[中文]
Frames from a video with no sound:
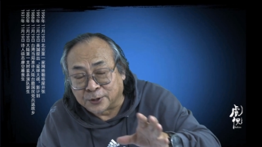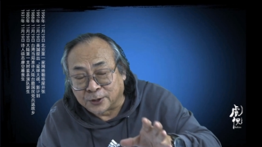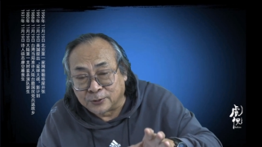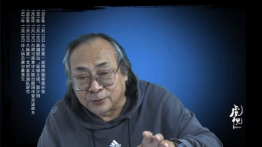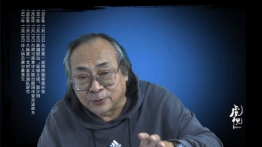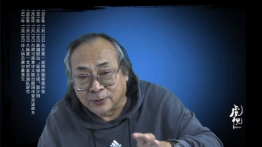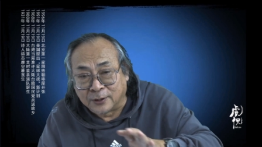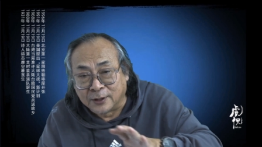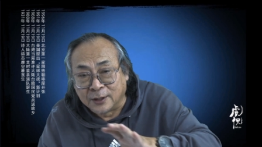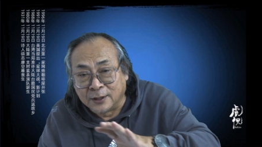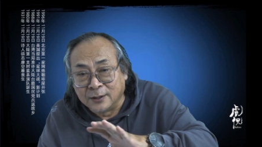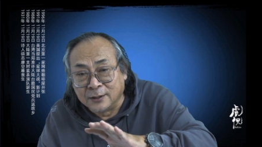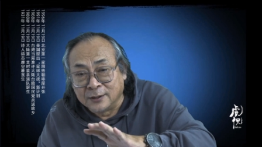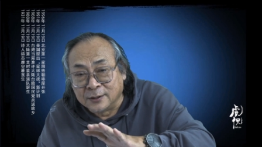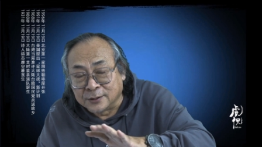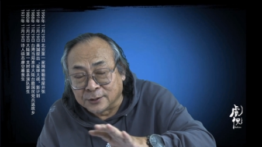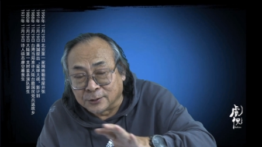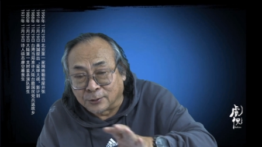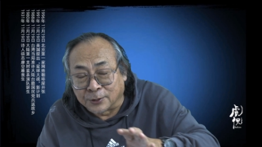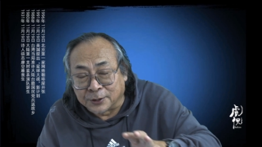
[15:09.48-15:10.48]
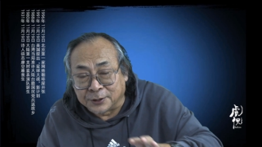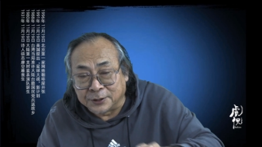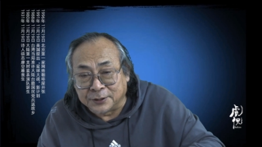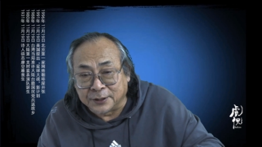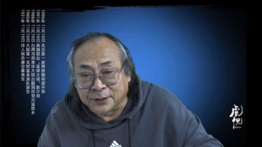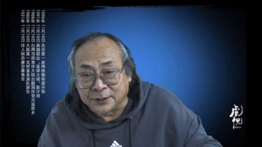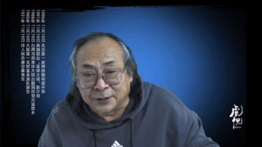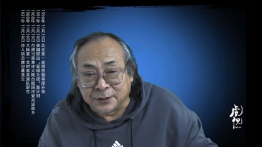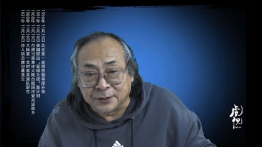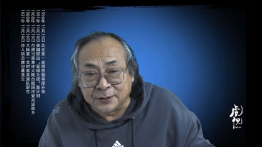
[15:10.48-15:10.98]
全国有了一
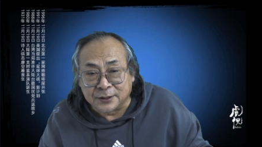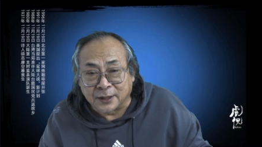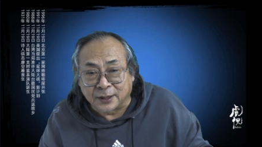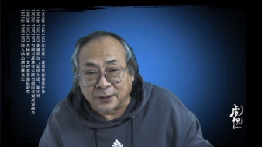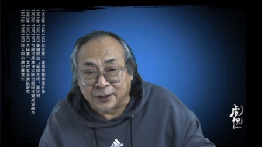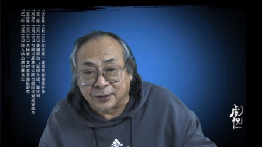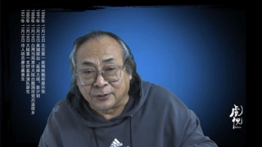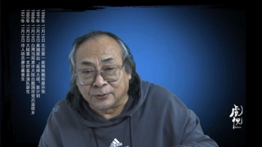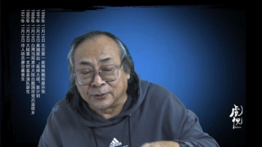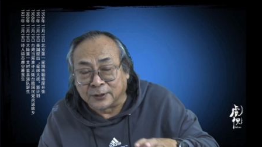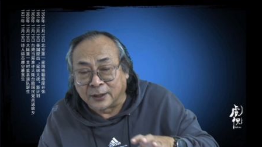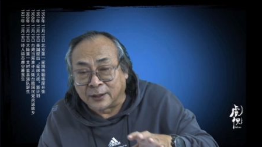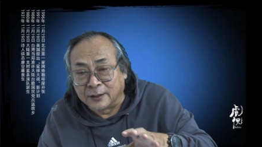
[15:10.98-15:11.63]
定影响以后